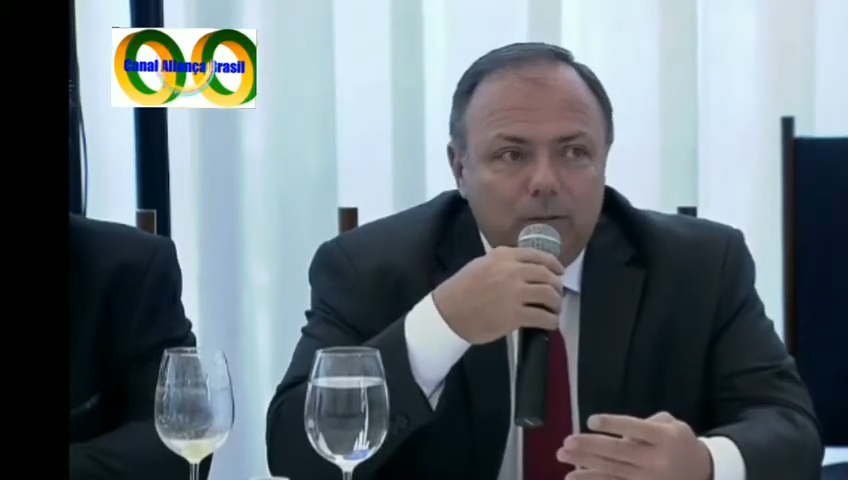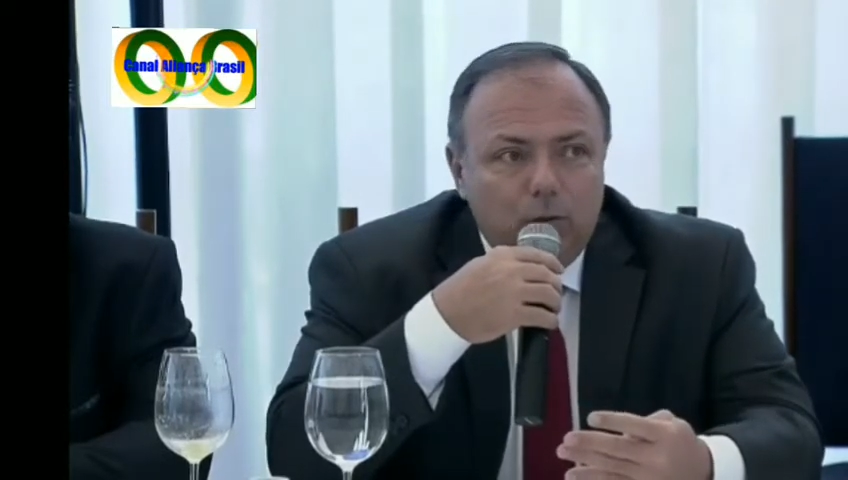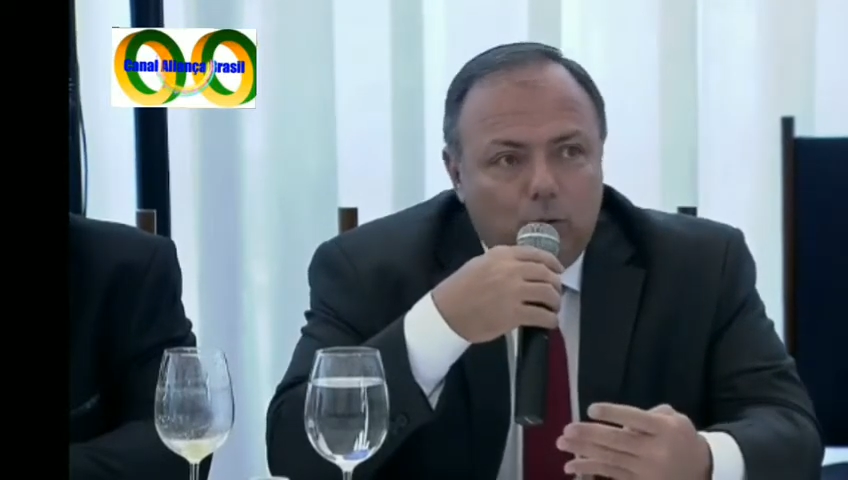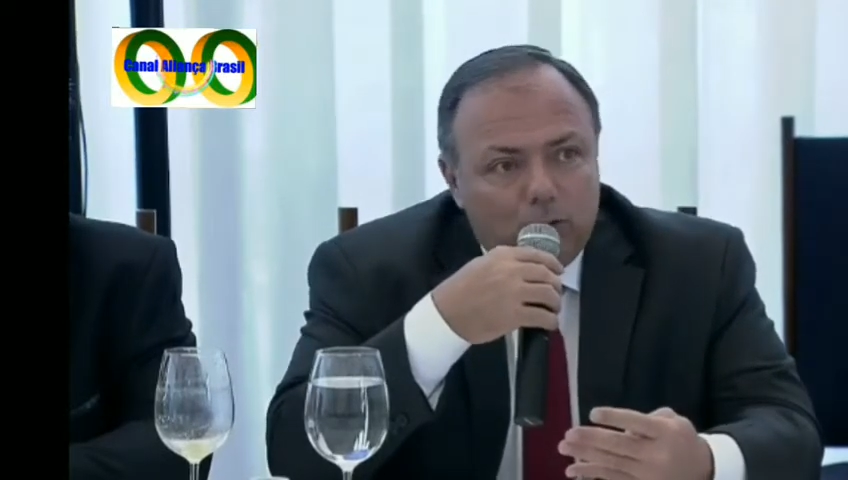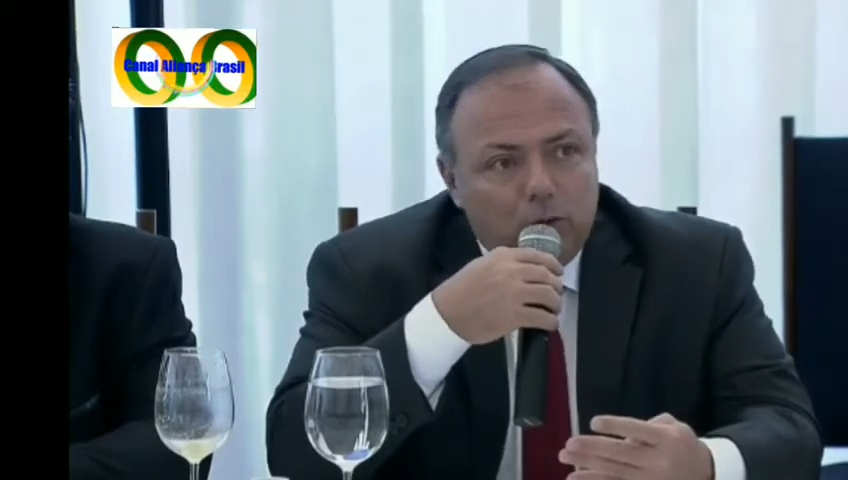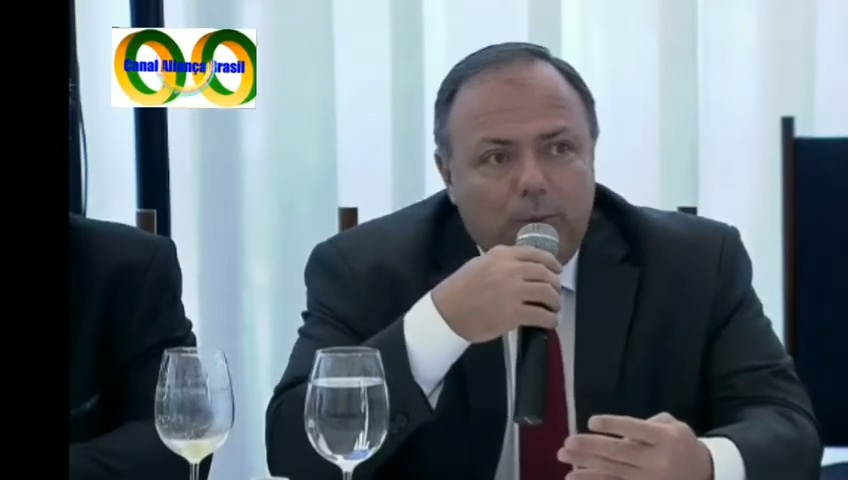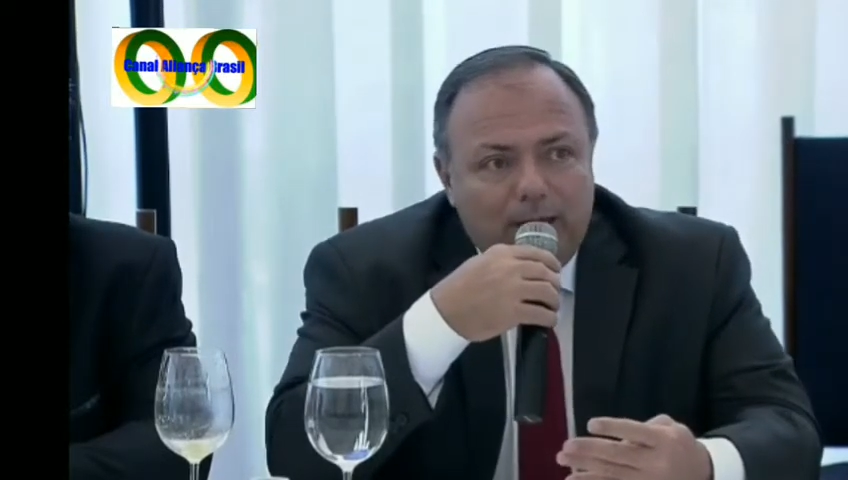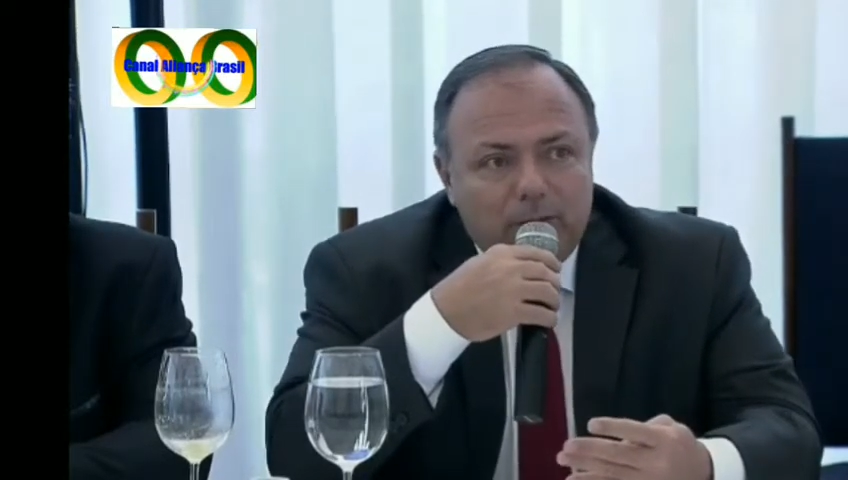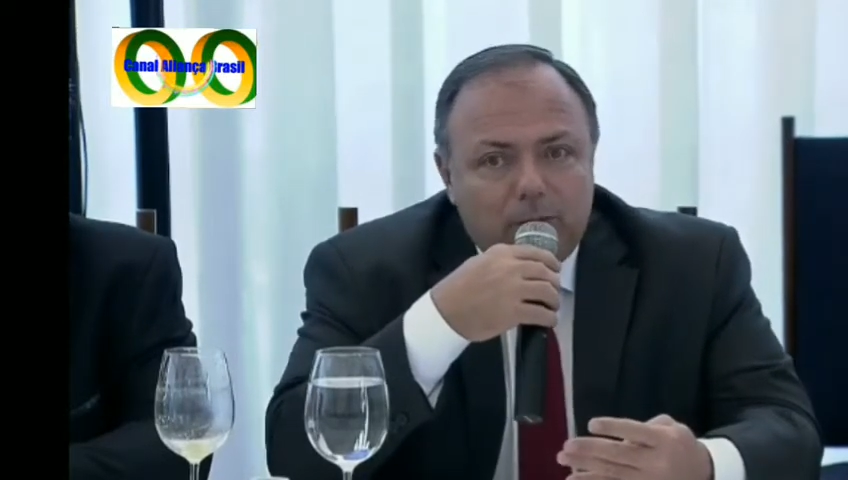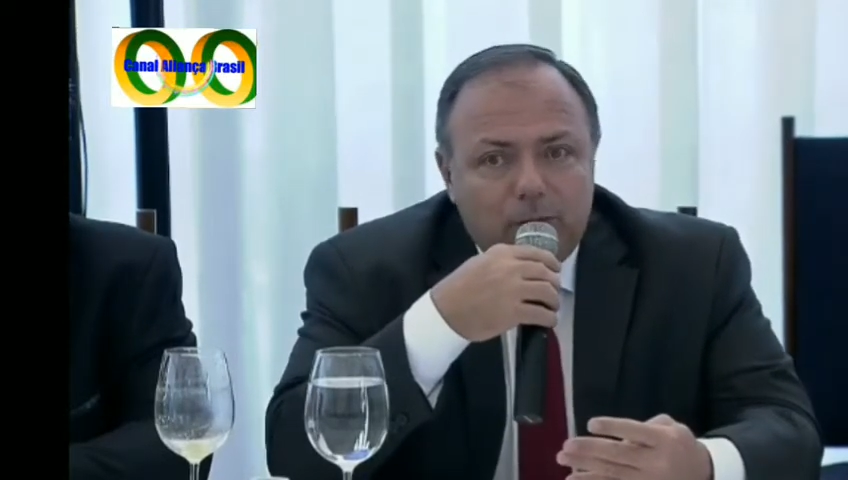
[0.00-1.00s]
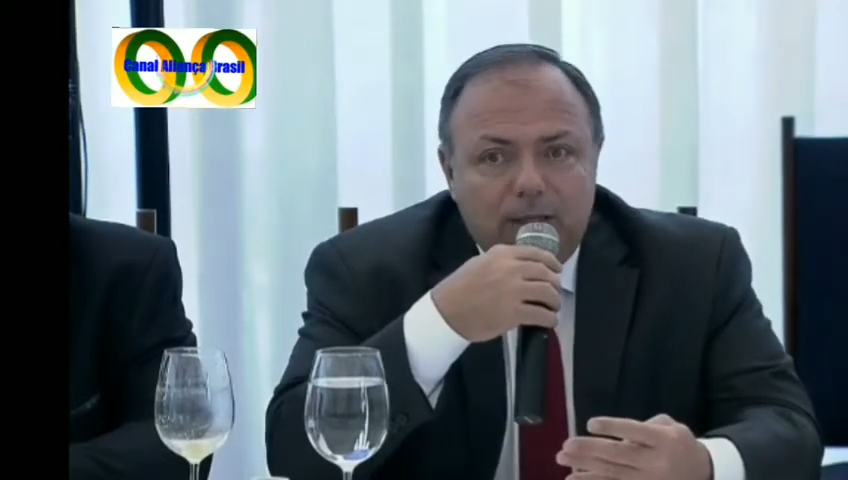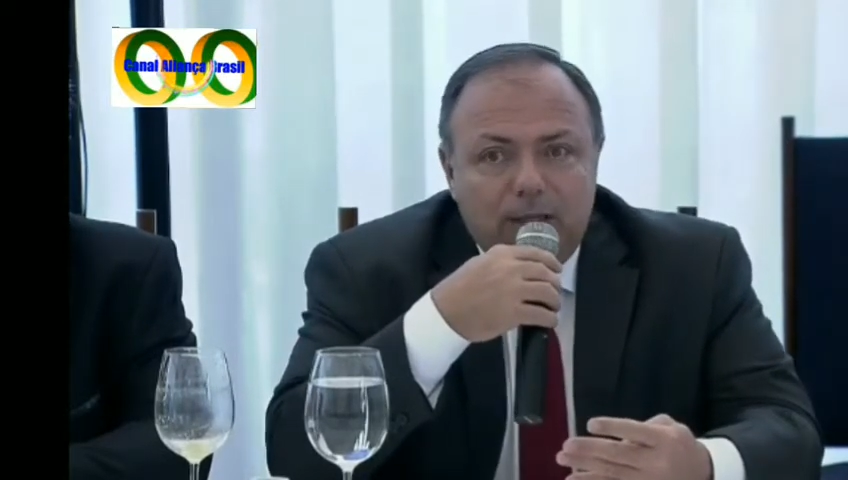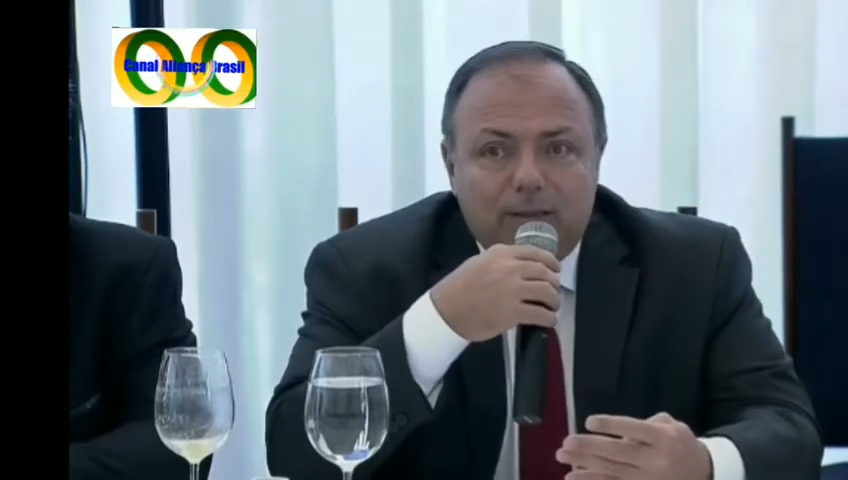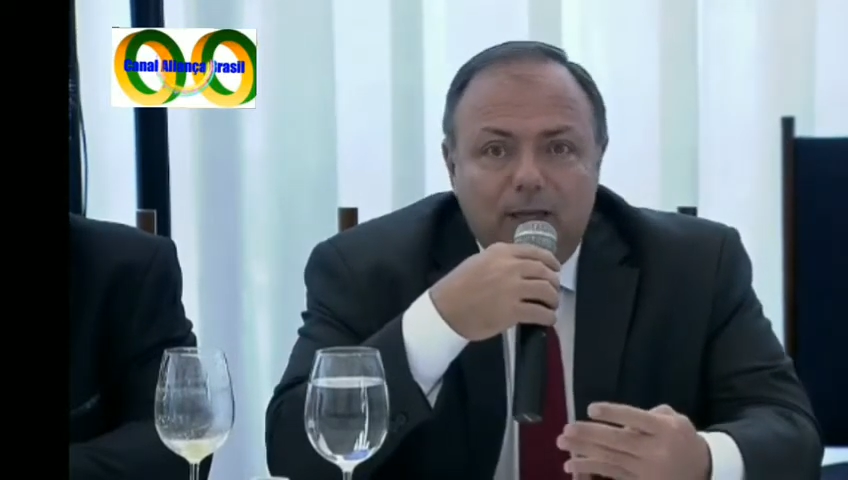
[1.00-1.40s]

dos nossos médicos que